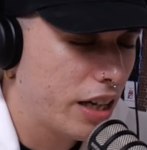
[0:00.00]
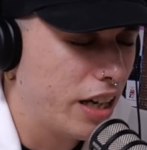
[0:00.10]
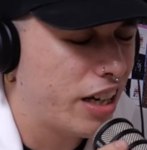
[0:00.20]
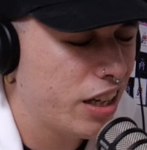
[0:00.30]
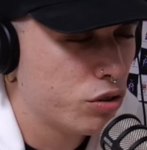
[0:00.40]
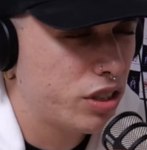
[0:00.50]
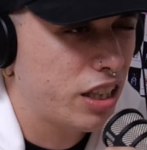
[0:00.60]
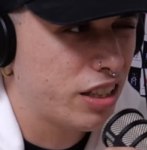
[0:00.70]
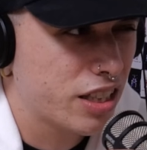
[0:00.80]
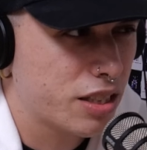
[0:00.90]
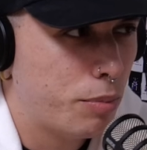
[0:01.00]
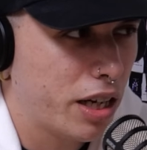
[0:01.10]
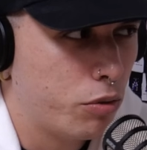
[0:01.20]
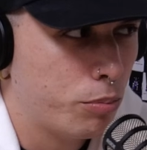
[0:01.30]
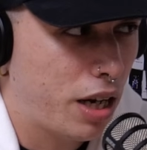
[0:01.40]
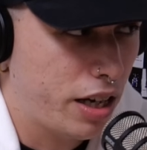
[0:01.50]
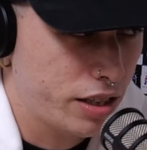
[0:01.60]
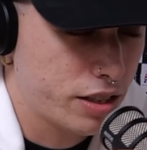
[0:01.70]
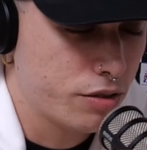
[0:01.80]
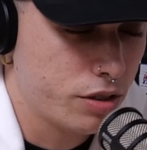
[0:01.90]
che credo sia test by
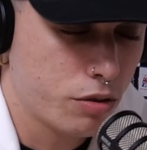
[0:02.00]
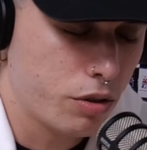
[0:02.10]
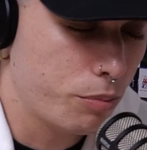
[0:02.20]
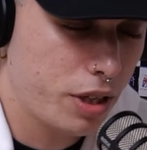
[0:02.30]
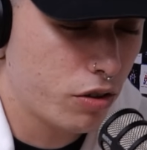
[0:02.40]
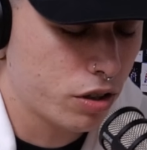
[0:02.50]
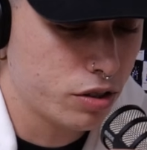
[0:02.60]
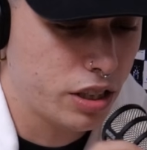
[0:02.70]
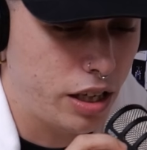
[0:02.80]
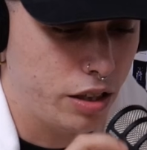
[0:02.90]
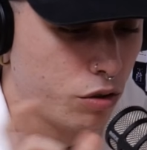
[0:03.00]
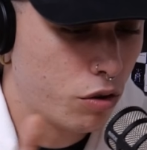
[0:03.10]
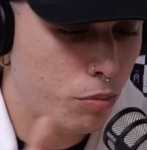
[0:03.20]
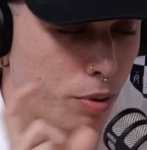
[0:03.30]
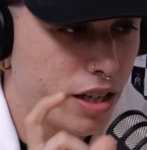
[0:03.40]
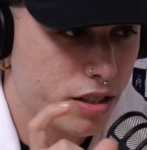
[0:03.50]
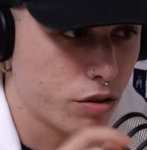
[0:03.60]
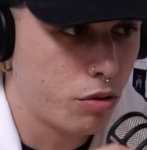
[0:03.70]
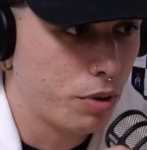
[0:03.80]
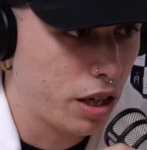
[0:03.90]
compliance, questo qui non mi ricordo se è non sì, compliance è così, o